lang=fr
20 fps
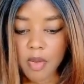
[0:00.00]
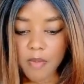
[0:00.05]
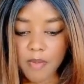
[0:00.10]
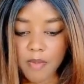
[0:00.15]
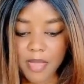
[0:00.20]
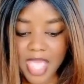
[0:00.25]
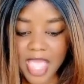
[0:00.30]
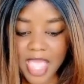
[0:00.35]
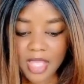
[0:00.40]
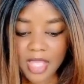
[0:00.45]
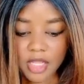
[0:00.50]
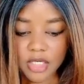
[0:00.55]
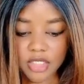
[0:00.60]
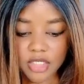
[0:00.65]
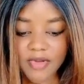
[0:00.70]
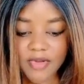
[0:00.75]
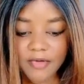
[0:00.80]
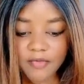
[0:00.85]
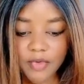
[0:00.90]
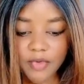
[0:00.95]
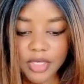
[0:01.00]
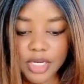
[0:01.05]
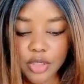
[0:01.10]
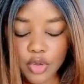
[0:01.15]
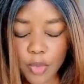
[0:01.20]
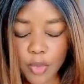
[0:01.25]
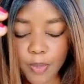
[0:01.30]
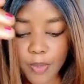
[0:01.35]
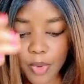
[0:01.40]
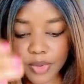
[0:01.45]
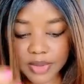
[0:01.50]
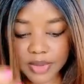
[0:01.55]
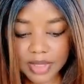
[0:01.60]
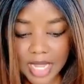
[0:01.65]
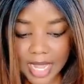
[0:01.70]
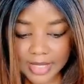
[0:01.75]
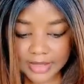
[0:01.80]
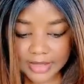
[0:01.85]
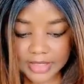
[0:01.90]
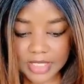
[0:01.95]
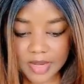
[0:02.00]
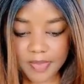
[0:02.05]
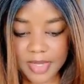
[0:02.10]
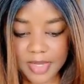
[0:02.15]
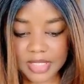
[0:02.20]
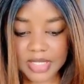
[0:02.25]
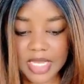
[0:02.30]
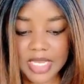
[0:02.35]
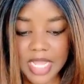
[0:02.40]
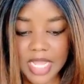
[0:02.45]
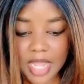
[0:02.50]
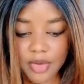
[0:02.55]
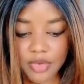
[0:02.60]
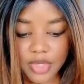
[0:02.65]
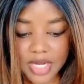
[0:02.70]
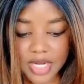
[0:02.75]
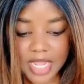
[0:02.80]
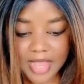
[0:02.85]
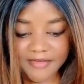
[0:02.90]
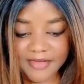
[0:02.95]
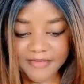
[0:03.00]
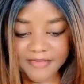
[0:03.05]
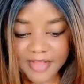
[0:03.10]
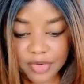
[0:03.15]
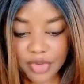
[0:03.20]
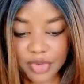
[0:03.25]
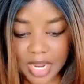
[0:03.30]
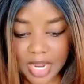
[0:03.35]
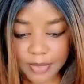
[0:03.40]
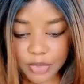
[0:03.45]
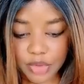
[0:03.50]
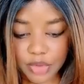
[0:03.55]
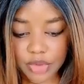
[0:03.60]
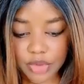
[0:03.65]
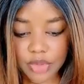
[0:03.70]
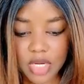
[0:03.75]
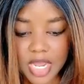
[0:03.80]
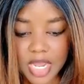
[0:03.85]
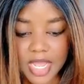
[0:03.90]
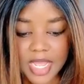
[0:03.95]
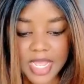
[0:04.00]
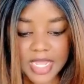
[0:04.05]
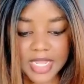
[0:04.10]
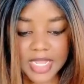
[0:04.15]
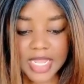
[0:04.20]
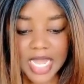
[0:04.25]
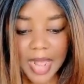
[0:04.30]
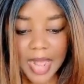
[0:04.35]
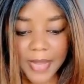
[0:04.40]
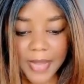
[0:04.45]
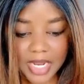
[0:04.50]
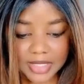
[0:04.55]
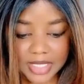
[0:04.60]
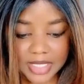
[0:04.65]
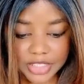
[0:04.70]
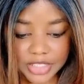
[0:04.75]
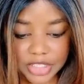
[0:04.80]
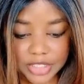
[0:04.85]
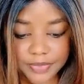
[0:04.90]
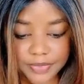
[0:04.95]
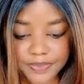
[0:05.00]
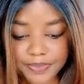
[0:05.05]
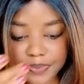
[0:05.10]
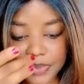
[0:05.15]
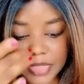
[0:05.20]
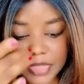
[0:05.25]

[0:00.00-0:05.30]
Mais je vais vous lire le post entier parce qu'il y a une qui avait fait une capture et qui l'a partagée.